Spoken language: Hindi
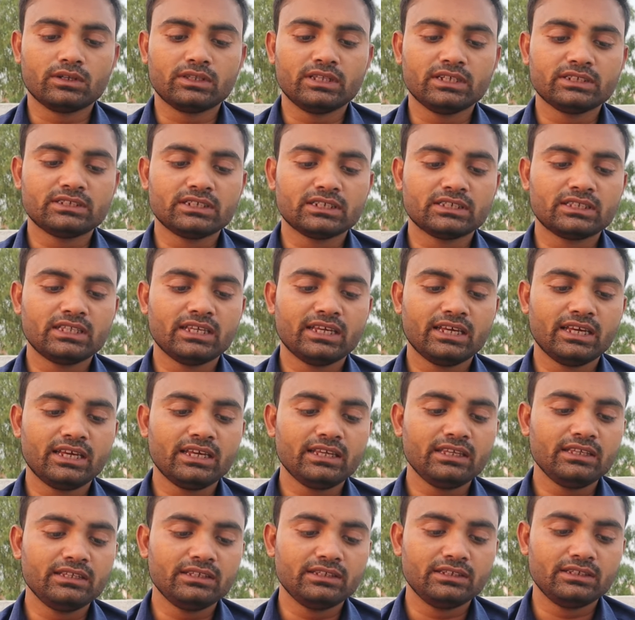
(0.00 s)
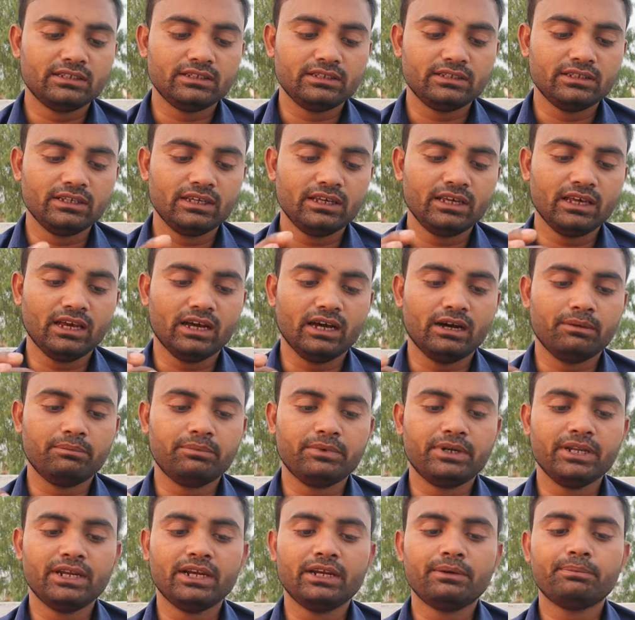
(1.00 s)
और देख सकते हैं ये
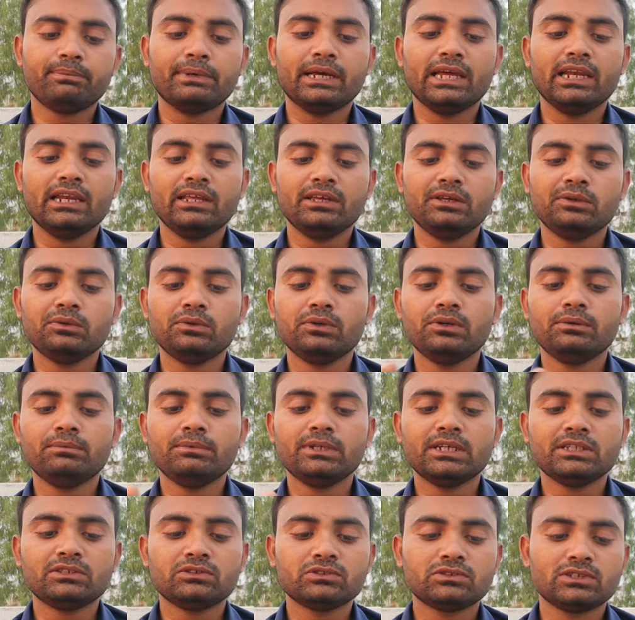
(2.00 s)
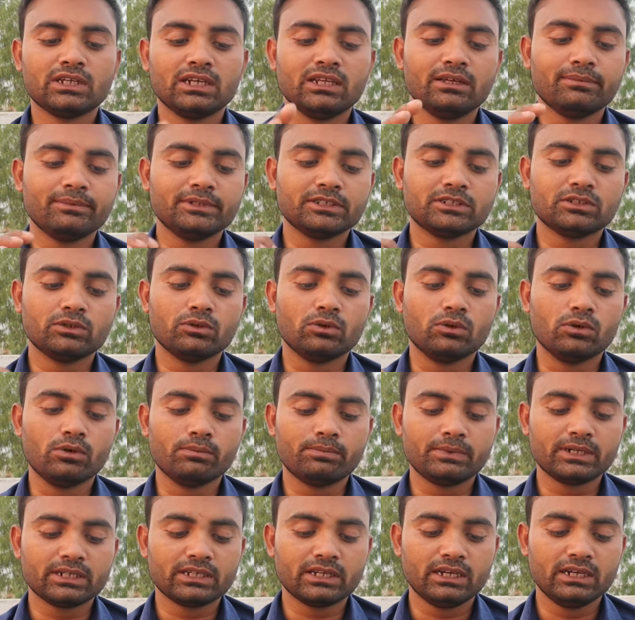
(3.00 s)
अपडेट पहले ही हुई हुई है तो चलिए मैं इसे
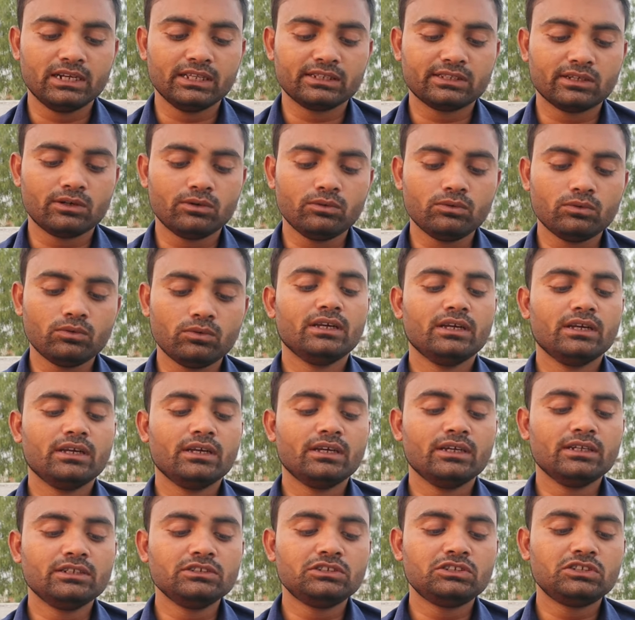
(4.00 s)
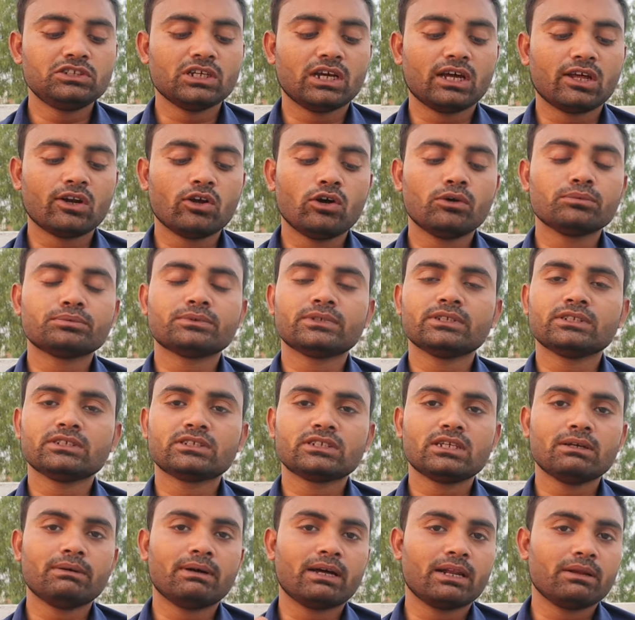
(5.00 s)
ओपन कर लेता इन चारों
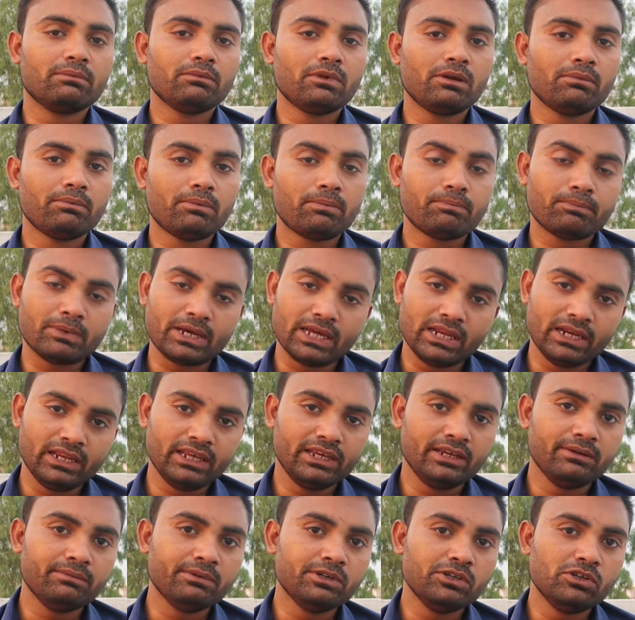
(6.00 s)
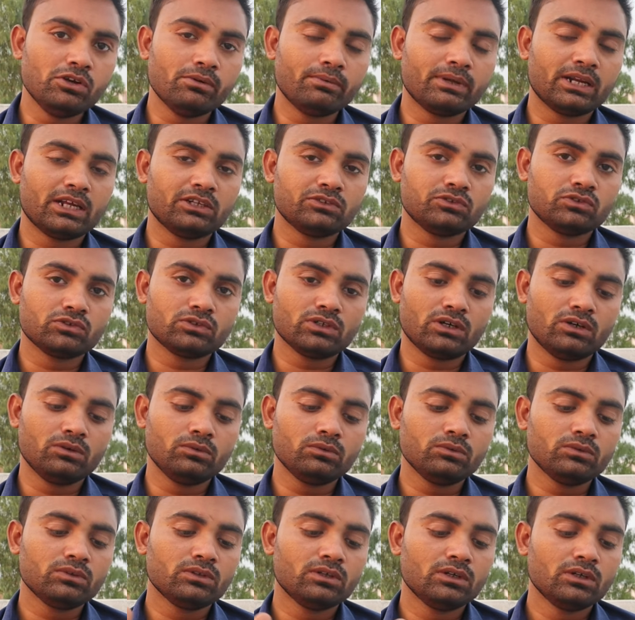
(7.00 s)
ऑप्शंस के बारे में पहले ही वीडियो बना
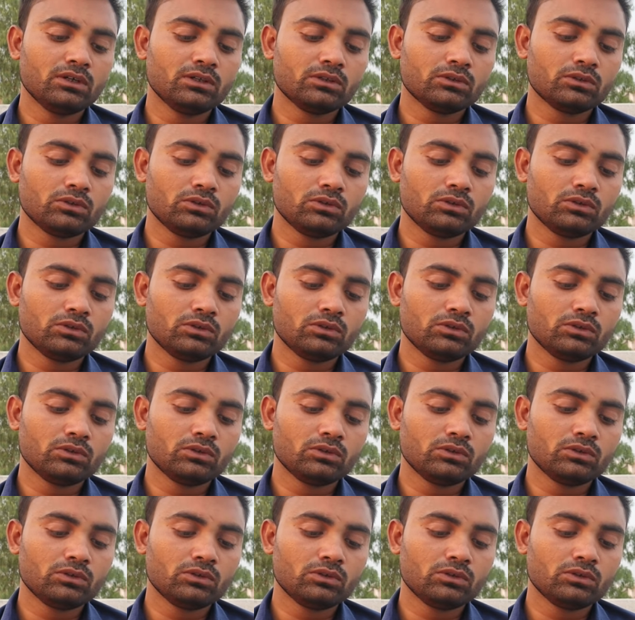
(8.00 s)
चुका हूँ